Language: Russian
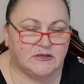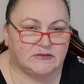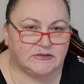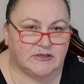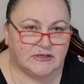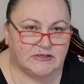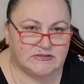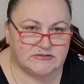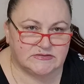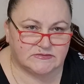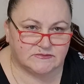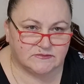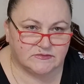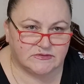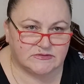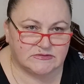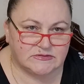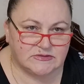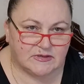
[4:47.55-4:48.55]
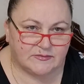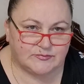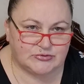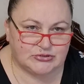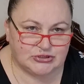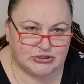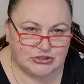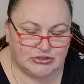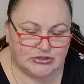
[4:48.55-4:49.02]
таинственное
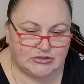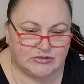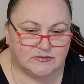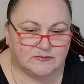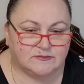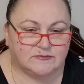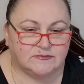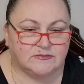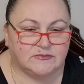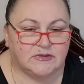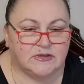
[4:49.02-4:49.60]
сообщение,